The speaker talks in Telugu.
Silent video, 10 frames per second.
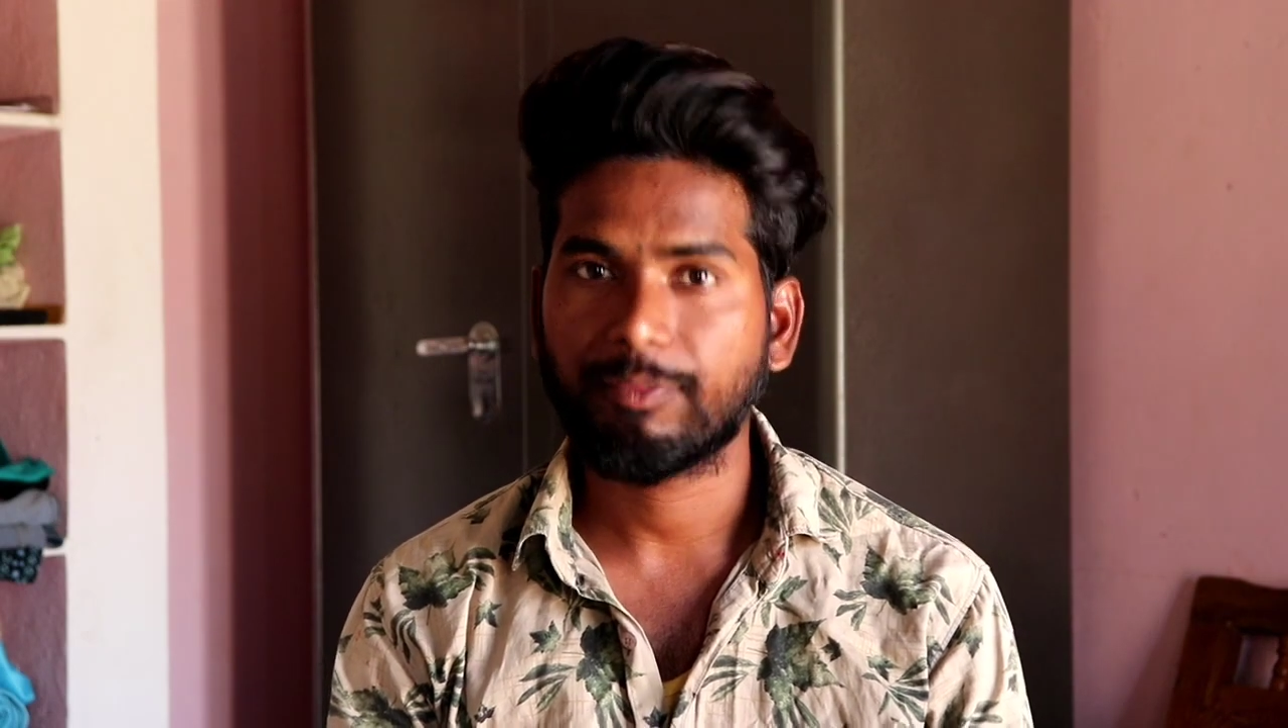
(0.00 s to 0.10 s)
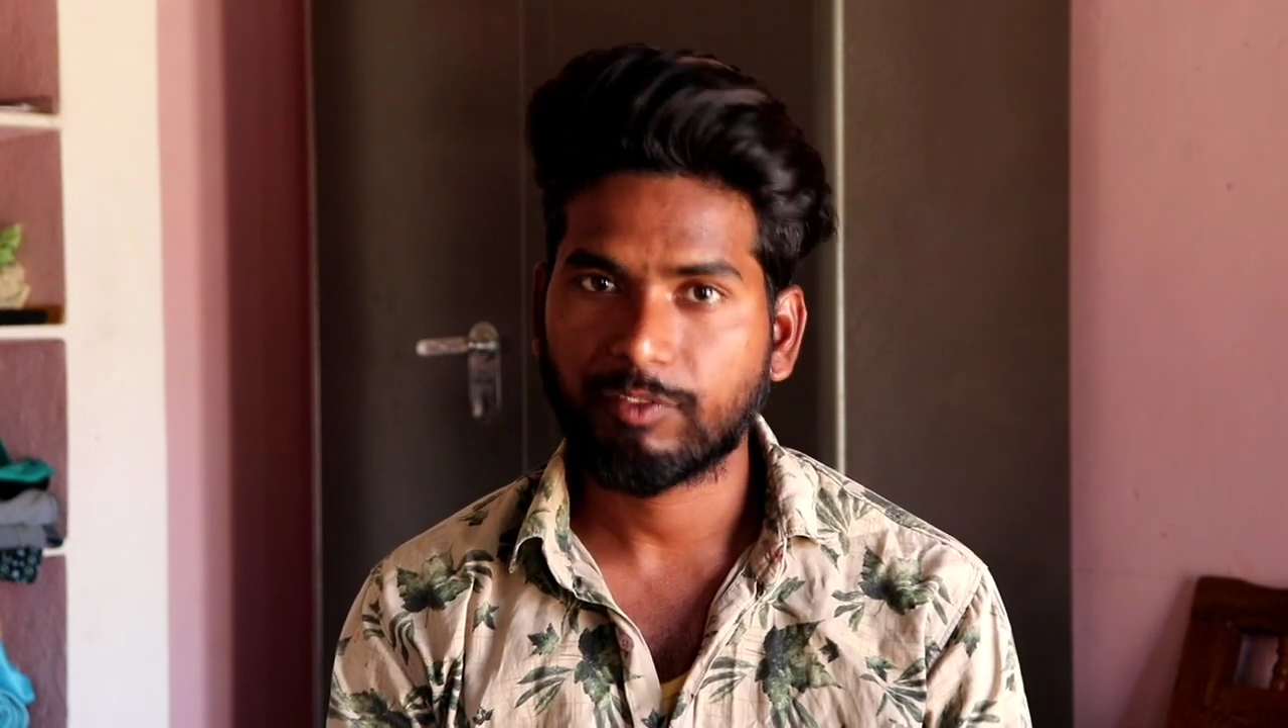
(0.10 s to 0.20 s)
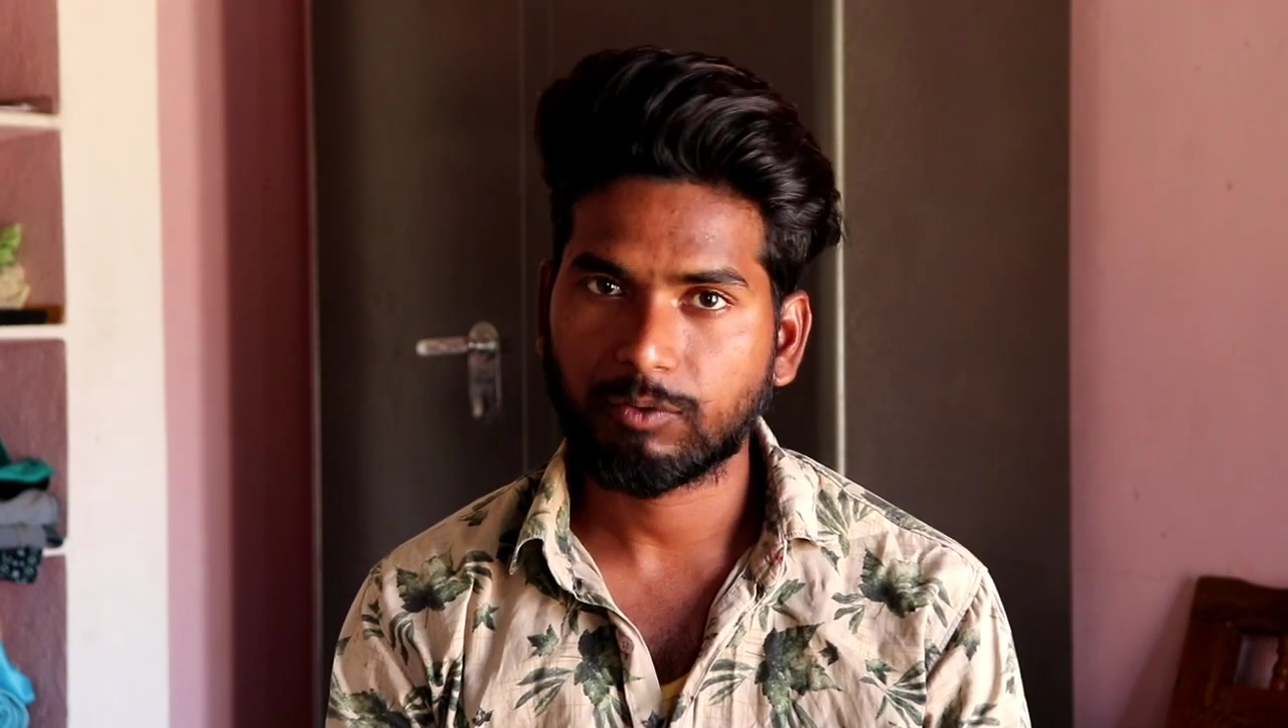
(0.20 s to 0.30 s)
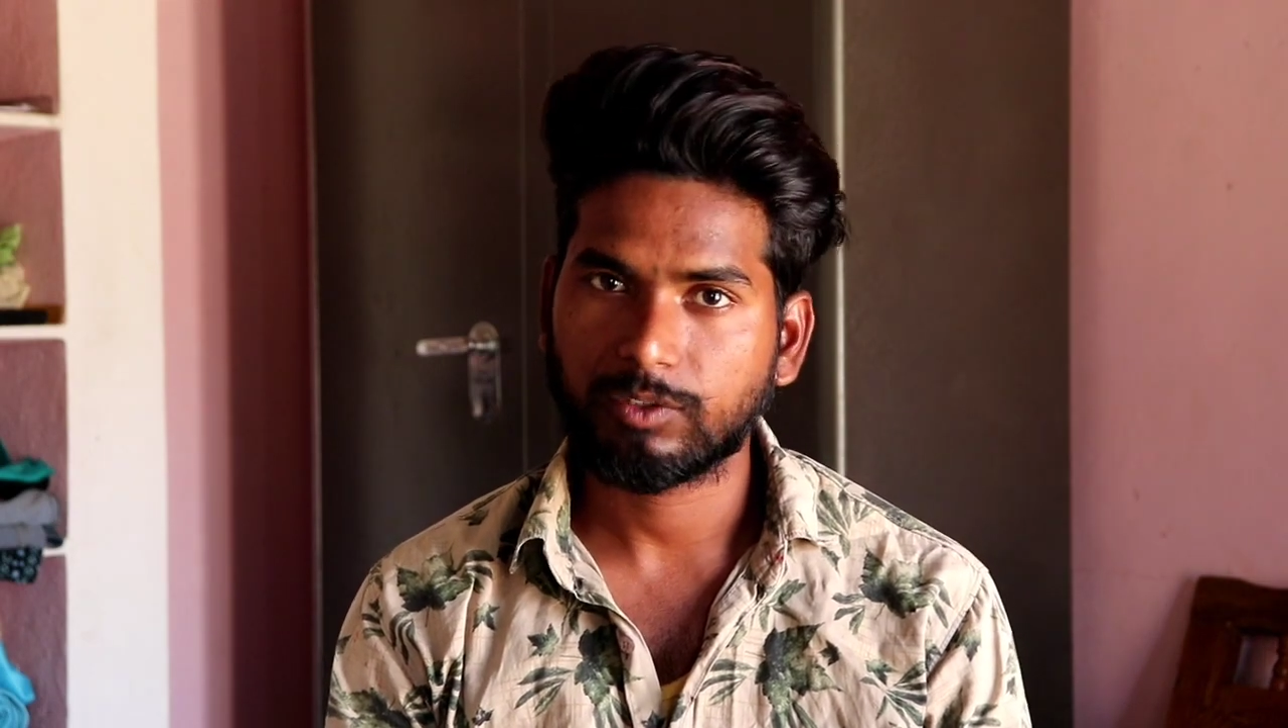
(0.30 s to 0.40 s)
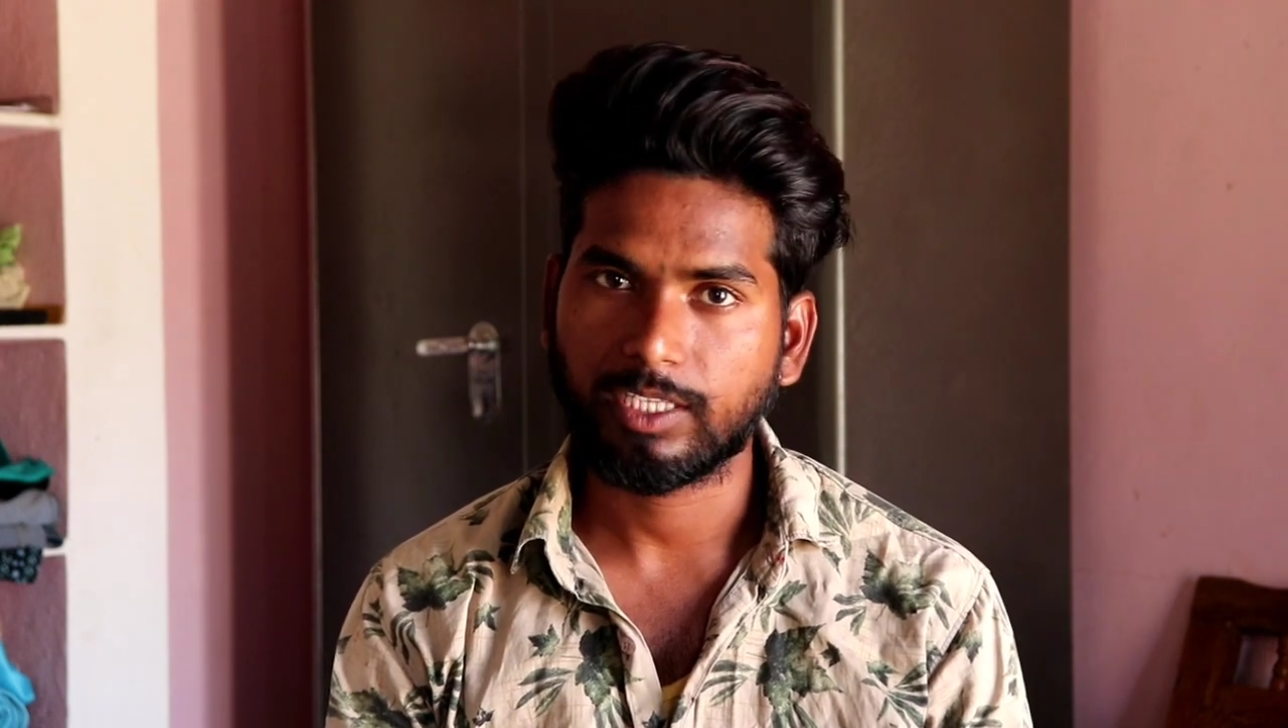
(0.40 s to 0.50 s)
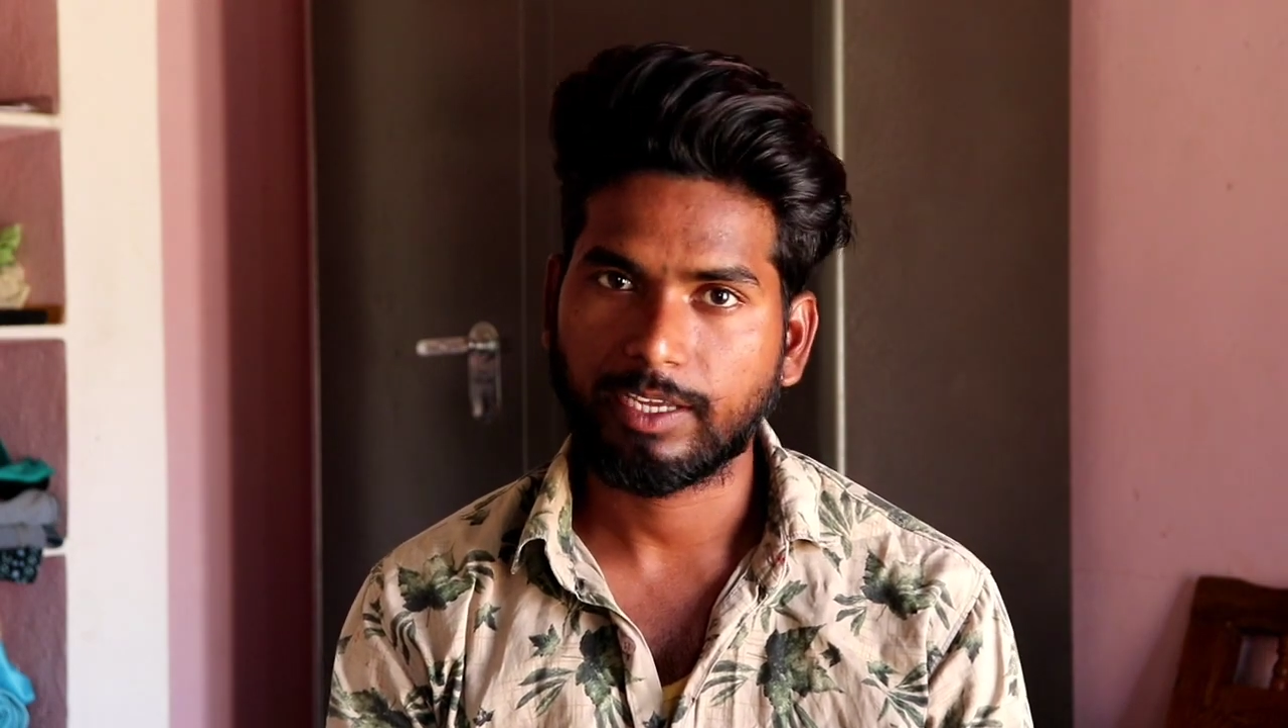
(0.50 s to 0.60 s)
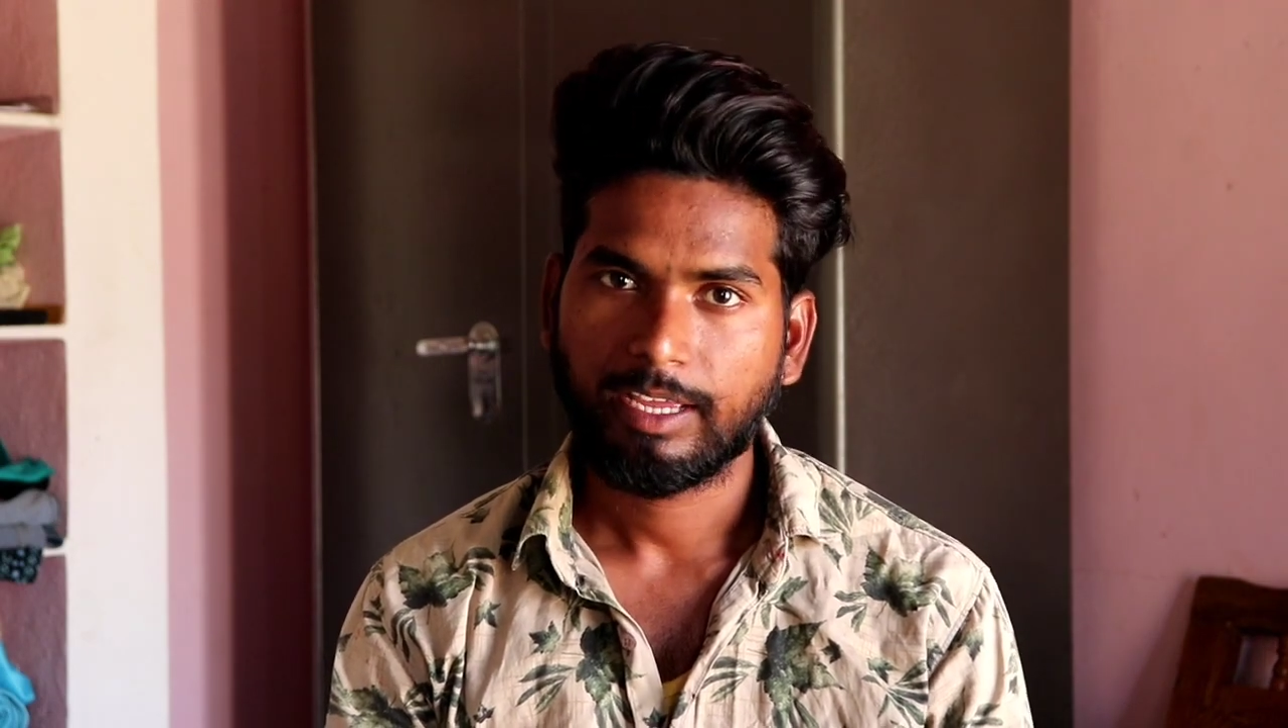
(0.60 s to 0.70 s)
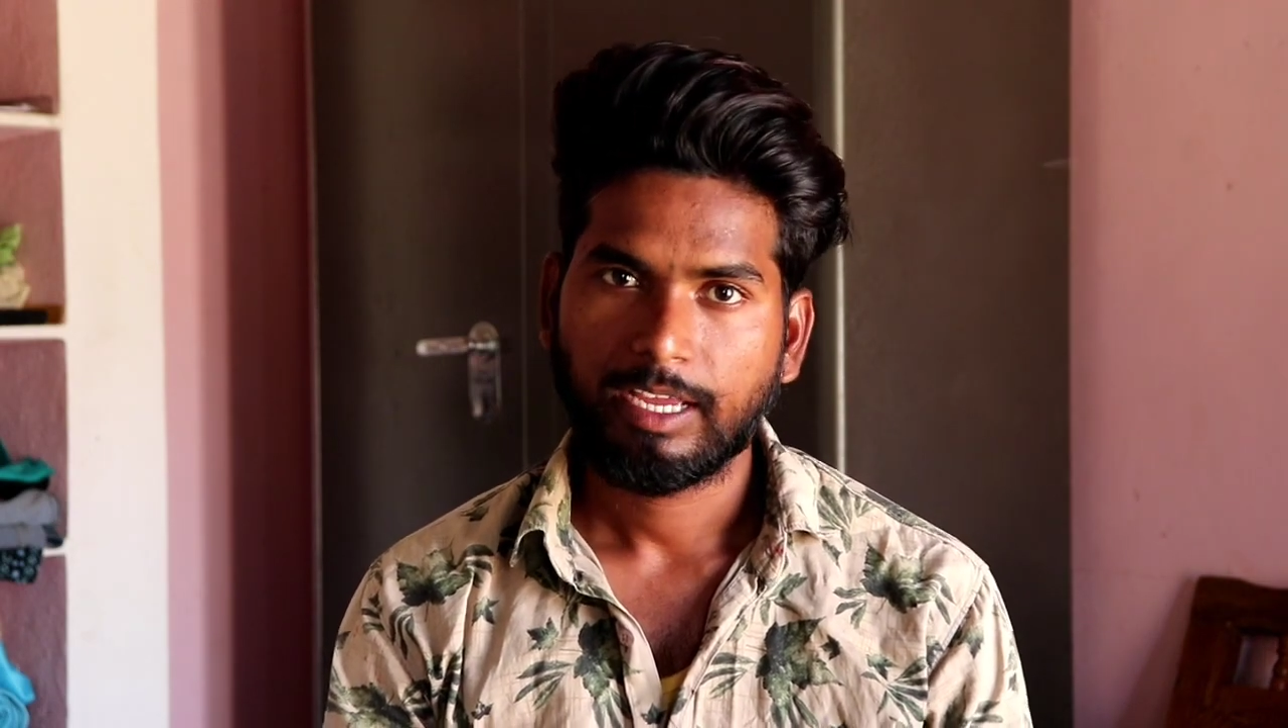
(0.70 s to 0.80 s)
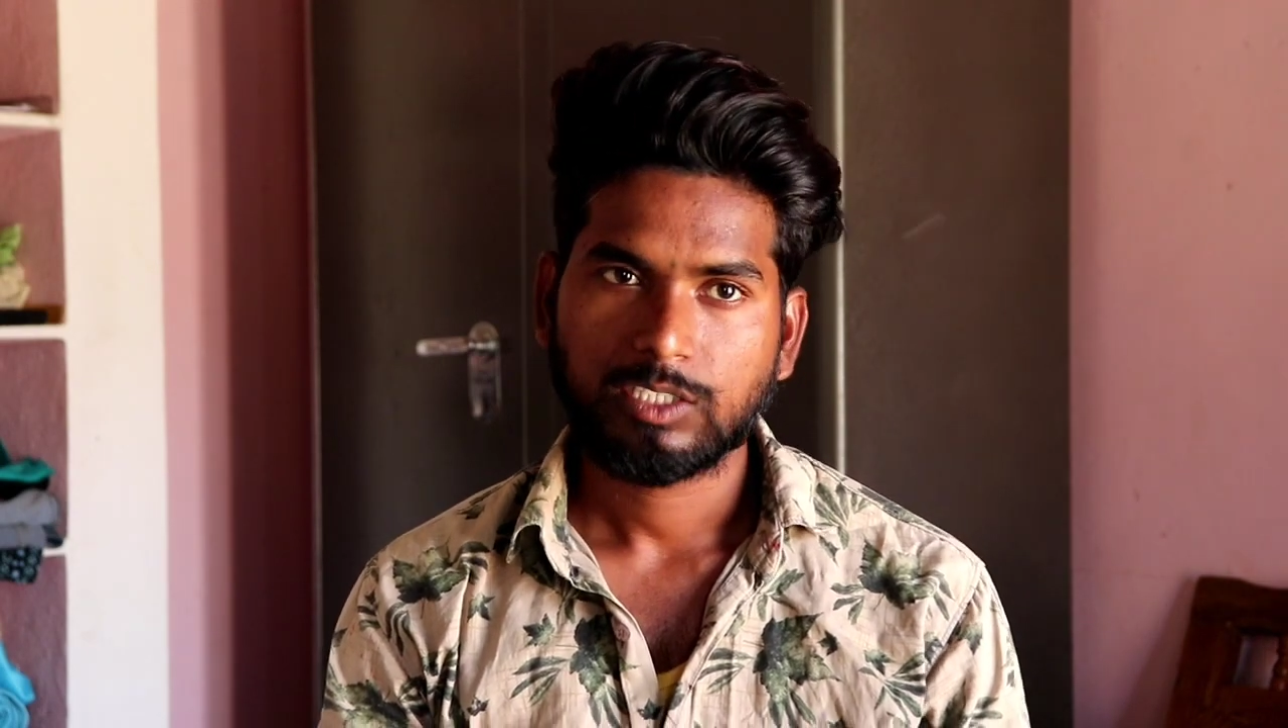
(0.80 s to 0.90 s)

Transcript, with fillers: ఎంత ఉంది